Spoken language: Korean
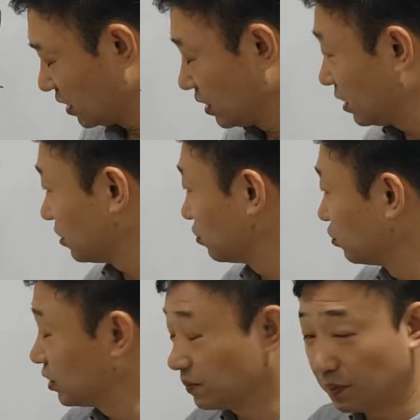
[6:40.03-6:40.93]
이
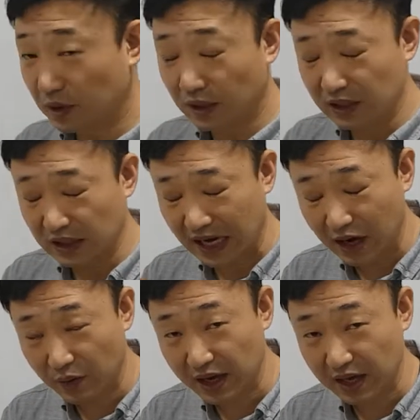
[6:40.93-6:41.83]
루시퍼 이
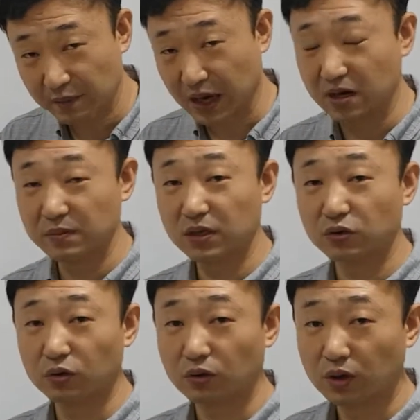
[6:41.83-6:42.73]
하와의
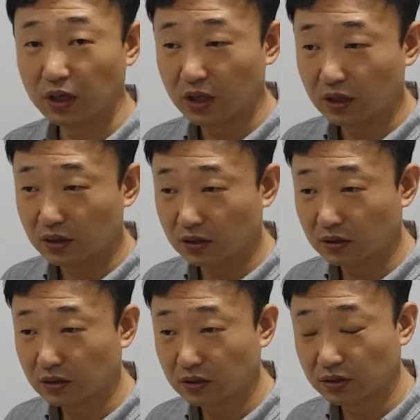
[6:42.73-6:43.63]
마음에도
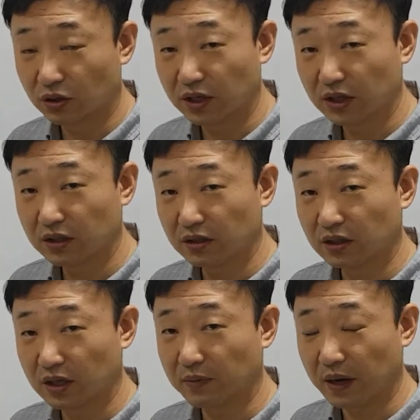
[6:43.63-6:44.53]
어? 전에는
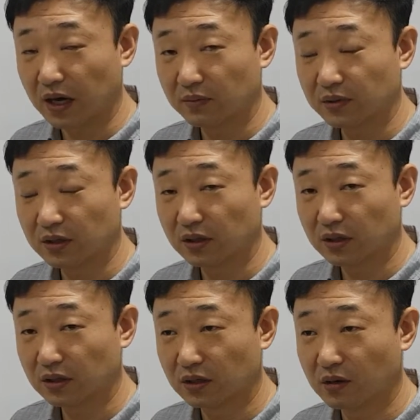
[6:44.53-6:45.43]
그렇게
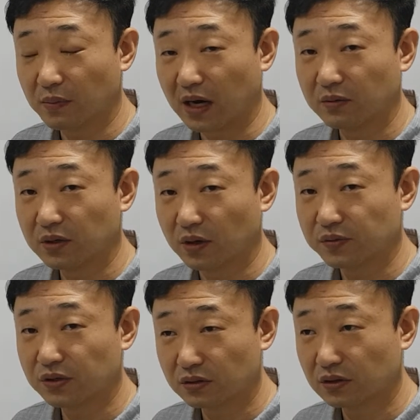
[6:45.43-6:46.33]
마음이 그럴 마음이
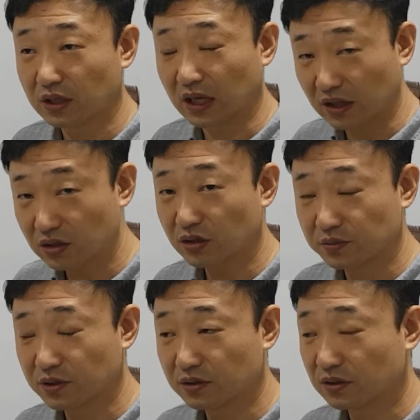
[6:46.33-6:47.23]
없었는데 당연히
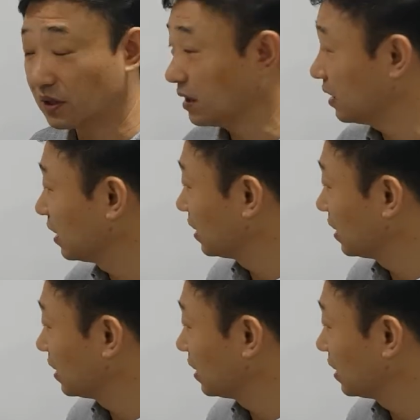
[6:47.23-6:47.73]
없었는데